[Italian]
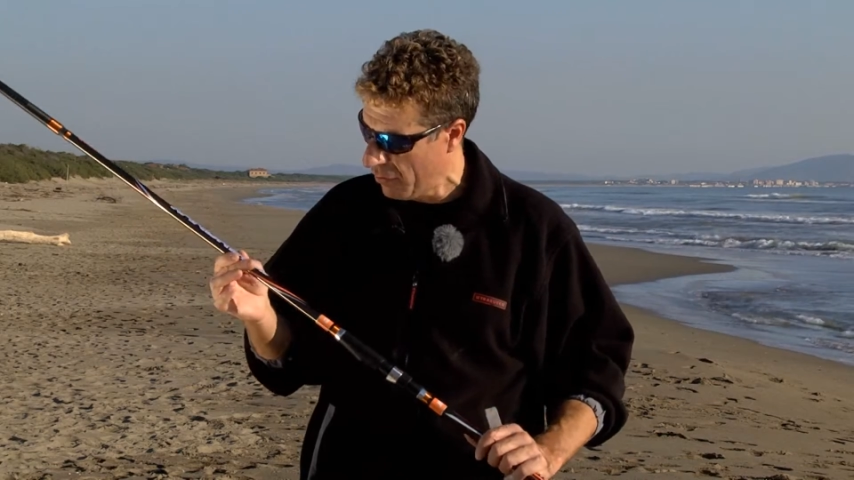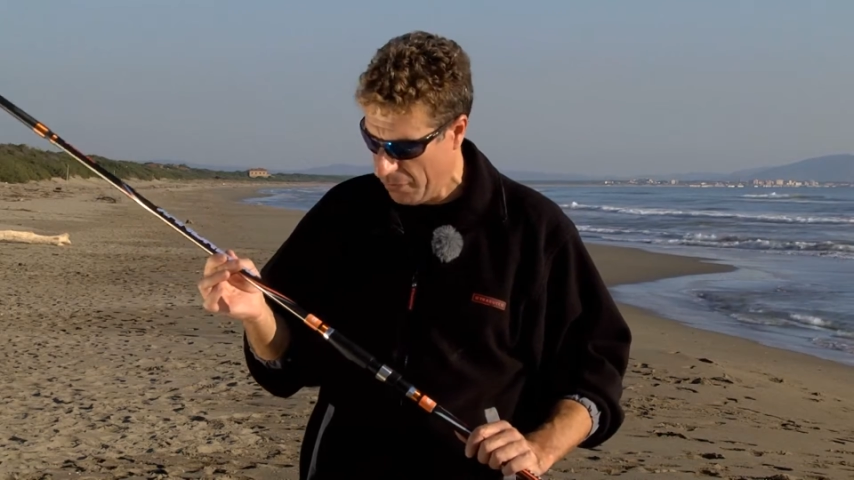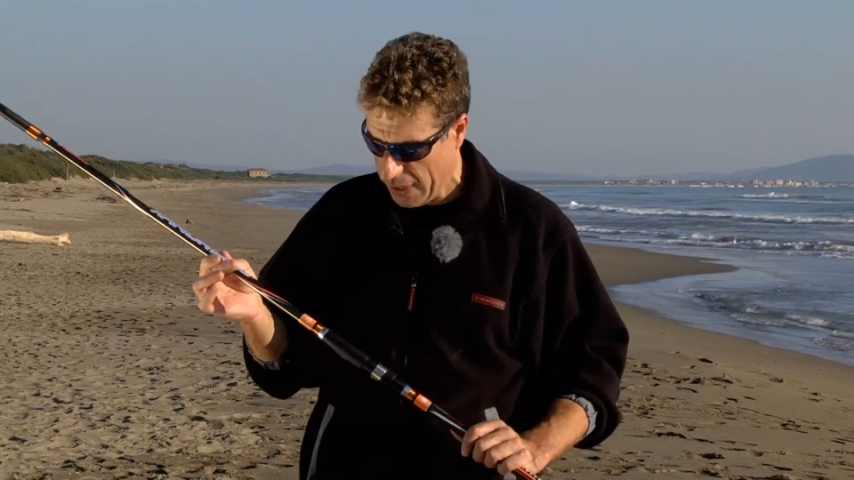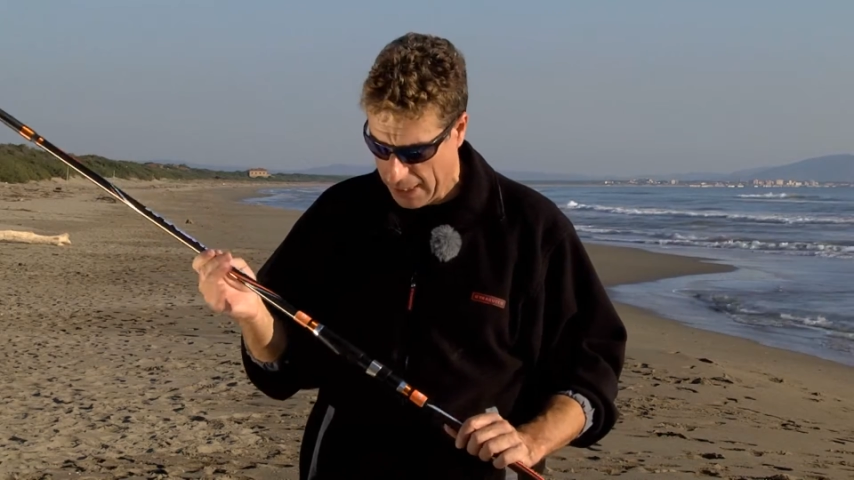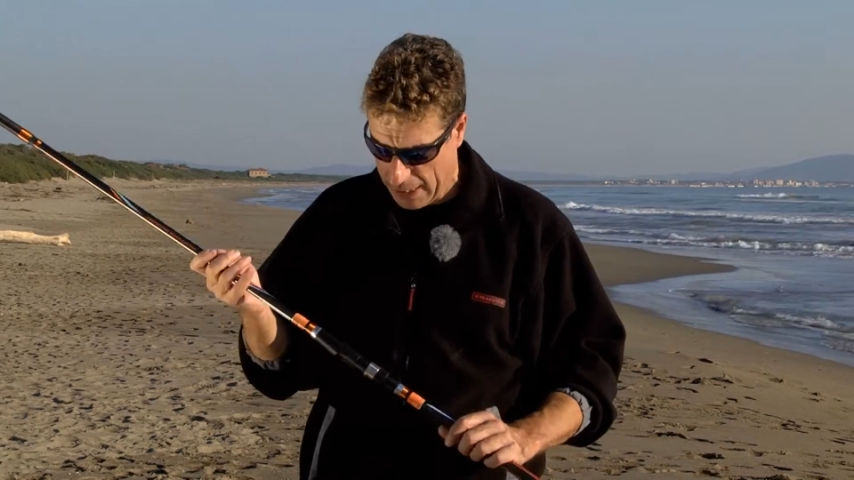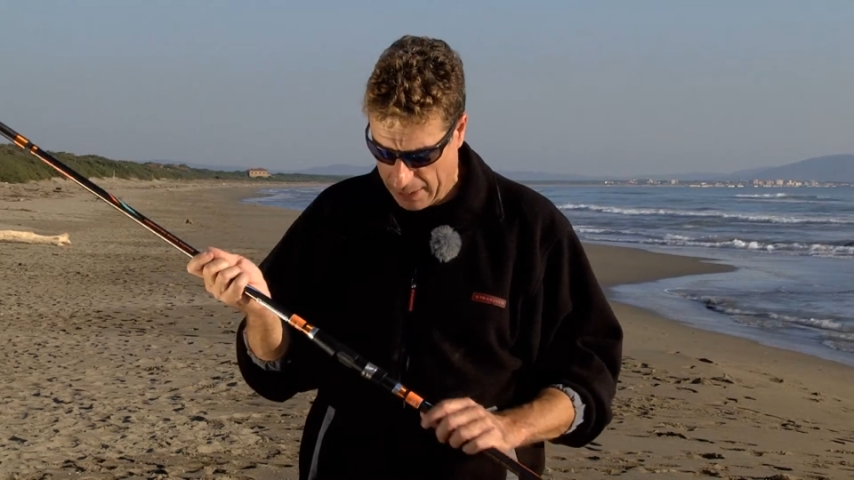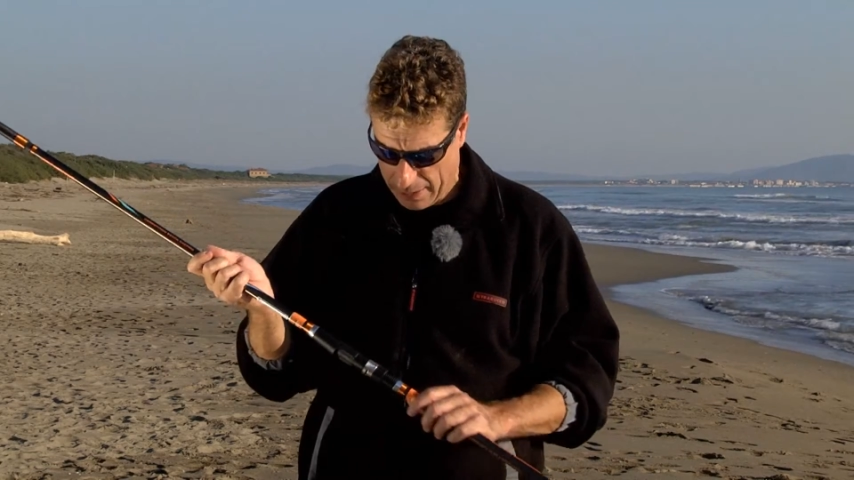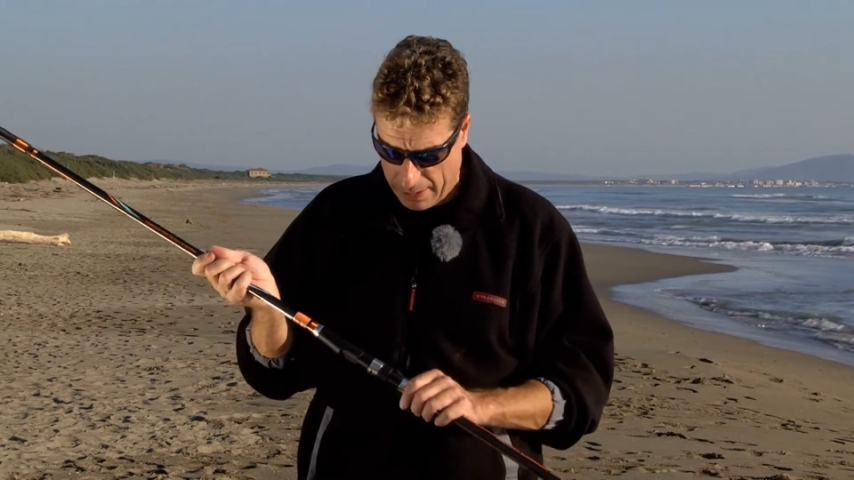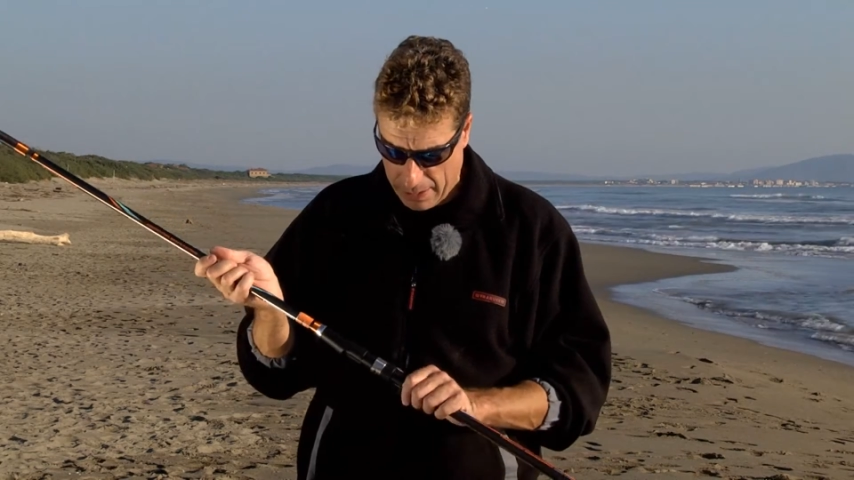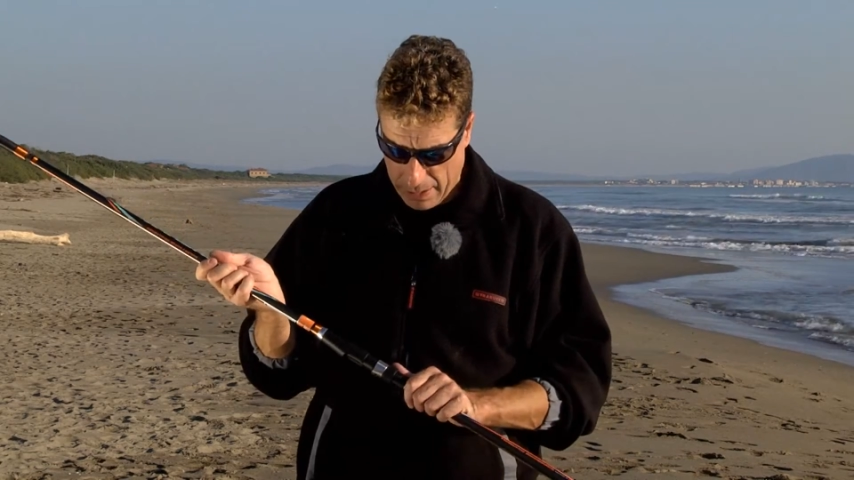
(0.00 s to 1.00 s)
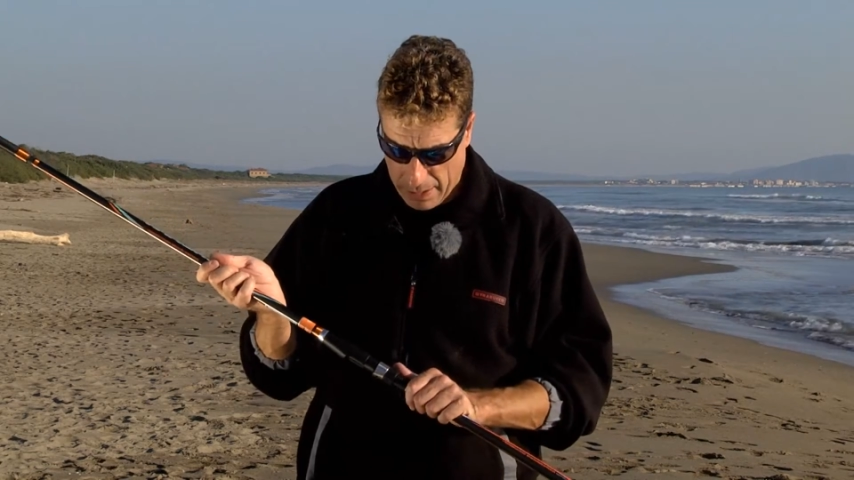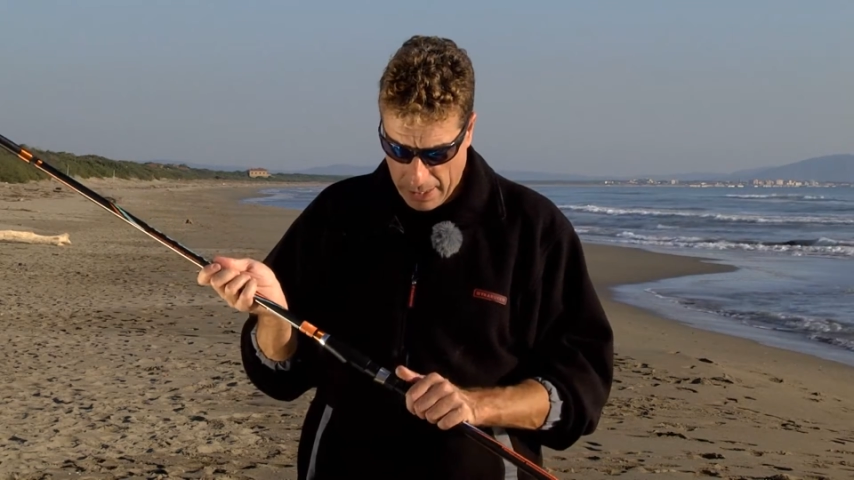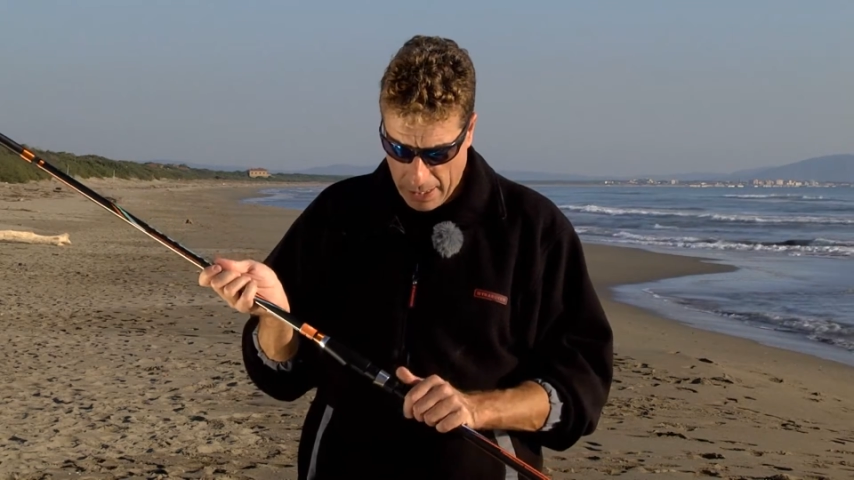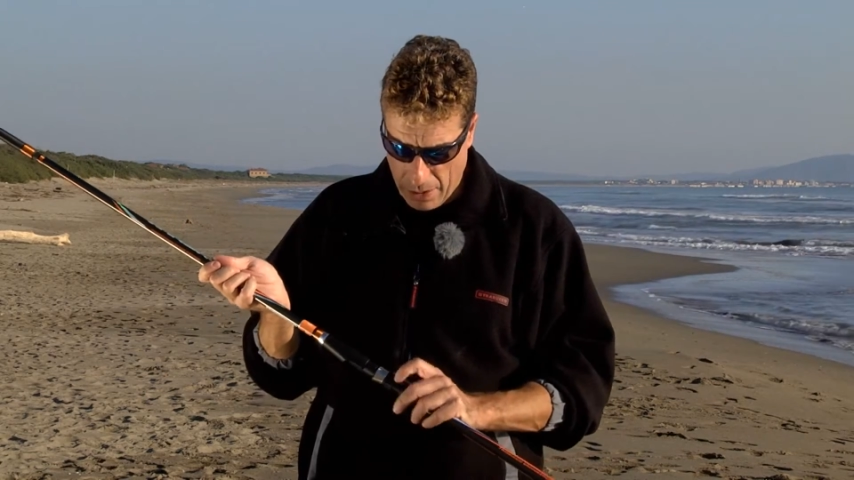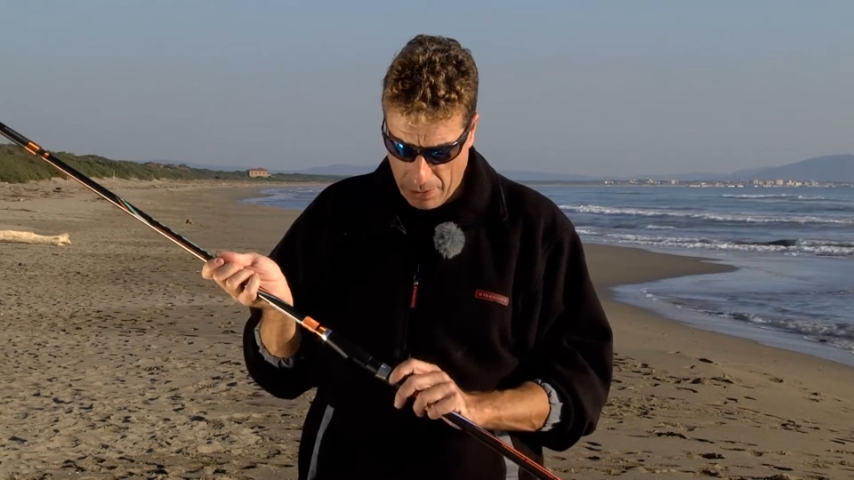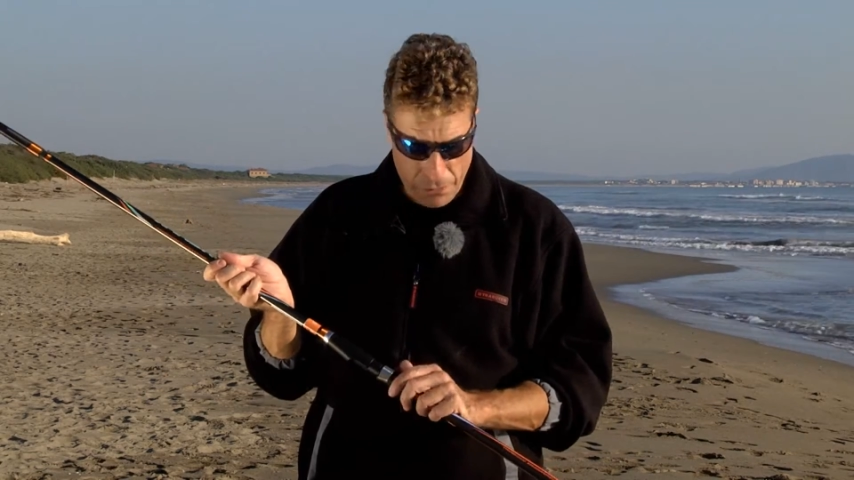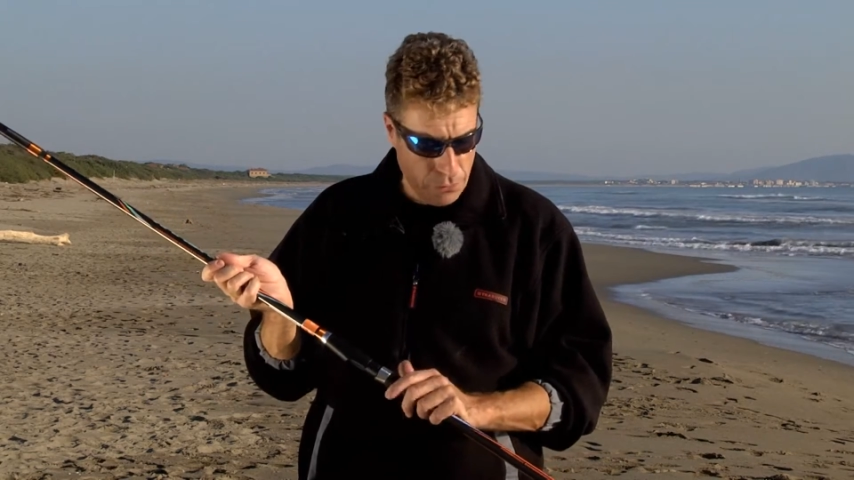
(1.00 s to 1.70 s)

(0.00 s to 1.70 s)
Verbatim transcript: fine. È un